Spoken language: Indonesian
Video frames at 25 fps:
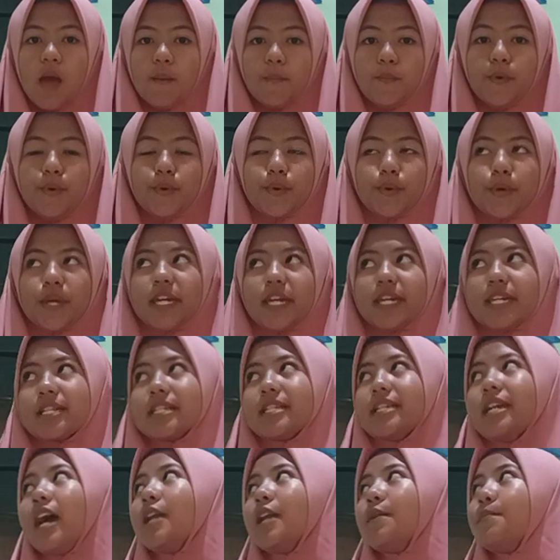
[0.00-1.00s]
Burung
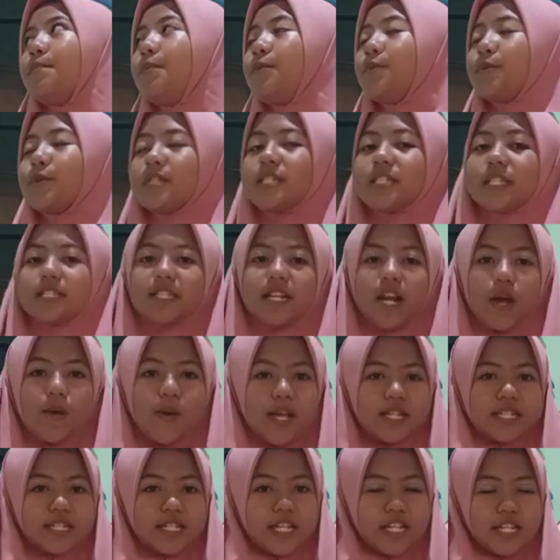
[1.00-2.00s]
irian, burung
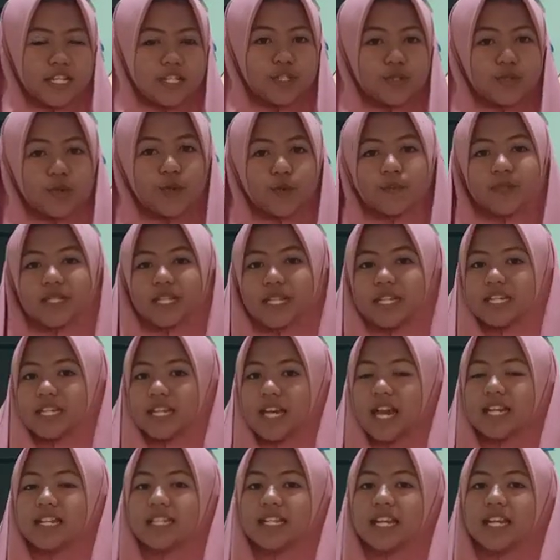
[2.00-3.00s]
cendrawasih, cukup
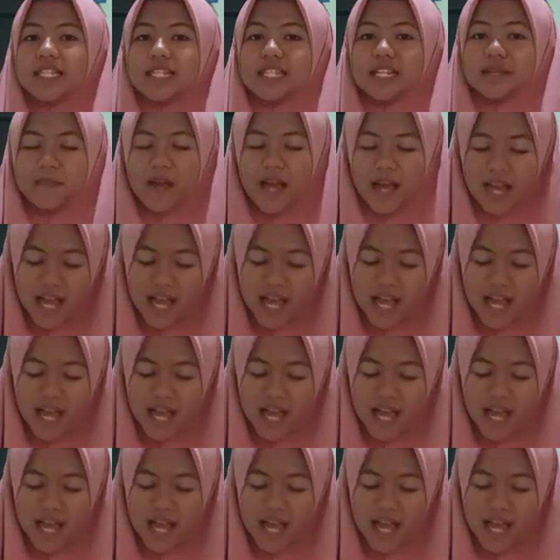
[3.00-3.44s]
sekian dan terima